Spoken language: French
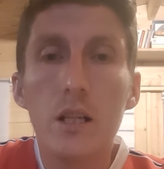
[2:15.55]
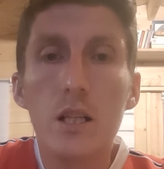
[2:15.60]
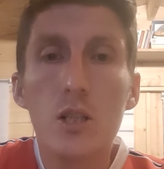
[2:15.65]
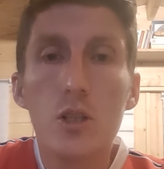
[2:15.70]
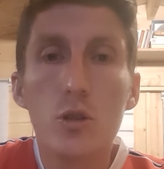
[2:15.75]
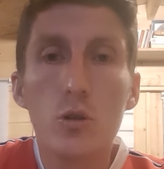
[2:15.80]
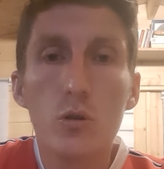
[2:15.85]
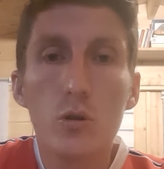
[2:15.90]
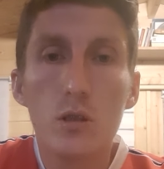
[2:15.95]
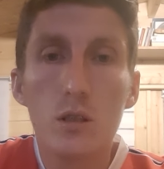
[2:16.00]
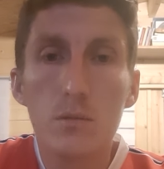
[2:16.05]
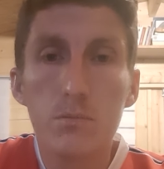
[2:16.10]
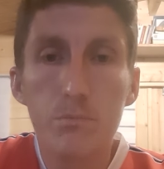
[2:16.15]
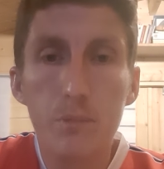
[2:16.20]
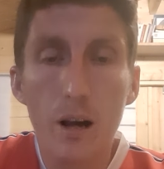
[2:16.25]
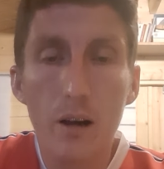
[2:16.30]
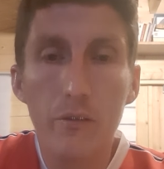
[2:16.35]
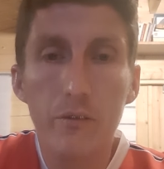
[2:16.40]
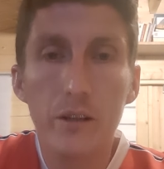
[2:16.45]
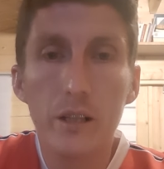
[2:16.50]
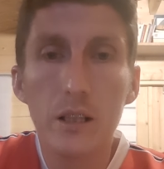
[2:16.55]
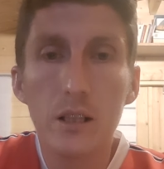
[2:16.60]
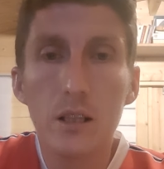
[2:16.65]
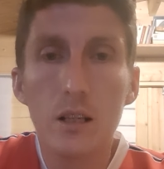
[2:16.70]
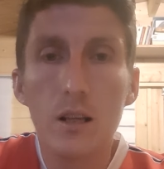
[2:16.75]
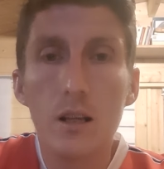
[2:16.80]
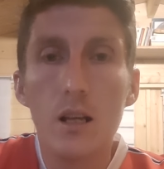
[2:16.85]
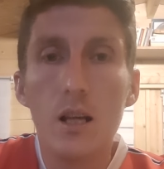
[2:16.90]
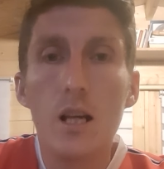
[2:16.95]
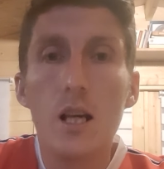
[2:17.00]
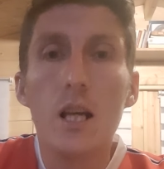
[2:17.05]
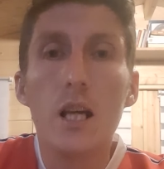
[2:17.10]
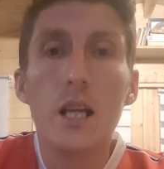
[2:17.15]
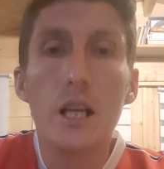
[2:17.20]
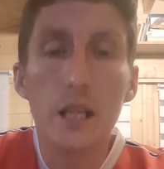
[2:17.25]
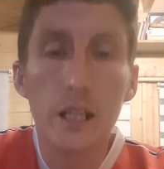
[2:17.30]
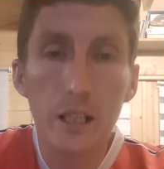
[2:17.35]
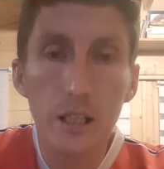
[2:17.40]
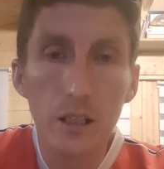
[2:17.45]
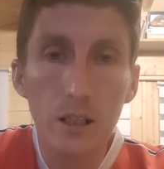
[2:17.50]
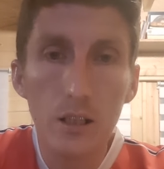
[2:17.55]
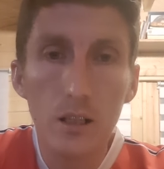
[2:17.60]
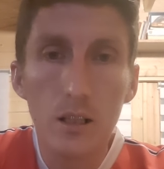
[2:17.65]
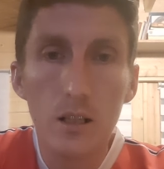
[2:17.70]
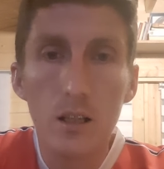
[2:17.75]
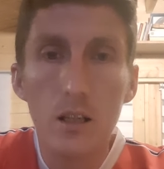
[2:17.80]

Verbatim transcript: les choses parfaites et